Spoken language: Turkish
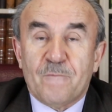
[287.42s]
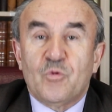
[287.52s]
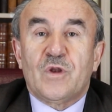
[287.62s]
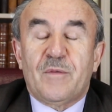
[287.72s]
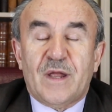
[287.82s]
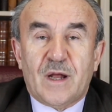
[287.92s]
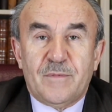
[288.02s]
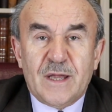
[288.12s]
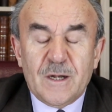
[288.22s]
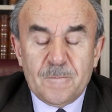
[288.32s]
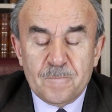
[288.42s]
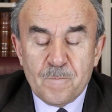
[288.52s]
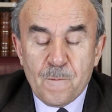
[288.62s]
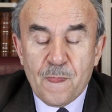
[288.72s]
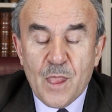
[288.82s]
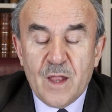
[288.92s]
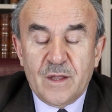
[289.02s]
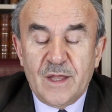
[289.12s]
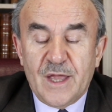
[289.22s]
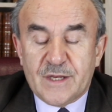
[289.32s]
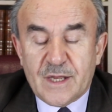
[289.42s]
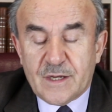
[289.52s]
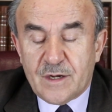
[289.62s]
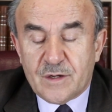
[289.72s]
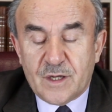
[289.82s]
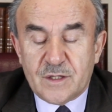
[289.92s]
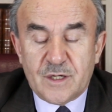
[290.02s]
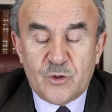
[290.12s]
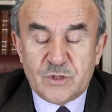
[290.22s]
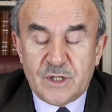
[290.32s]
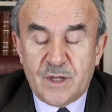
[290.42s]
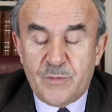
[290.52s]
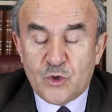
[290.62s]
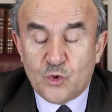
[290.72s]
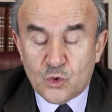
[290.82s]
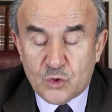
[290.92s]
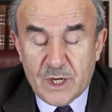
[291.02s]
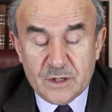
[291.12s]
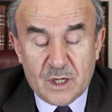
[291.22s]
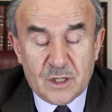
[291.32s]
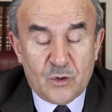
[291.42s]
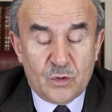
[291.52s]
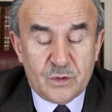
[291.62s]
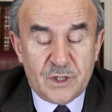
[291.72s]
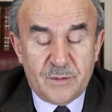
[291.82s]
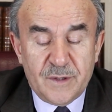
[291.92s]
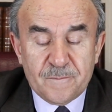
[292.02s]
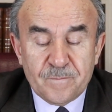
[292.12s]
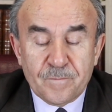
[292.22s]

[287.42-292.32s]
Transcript: Bununla beraber erkeklerin kadını üzerinde meşru suret hakları olduğu gibi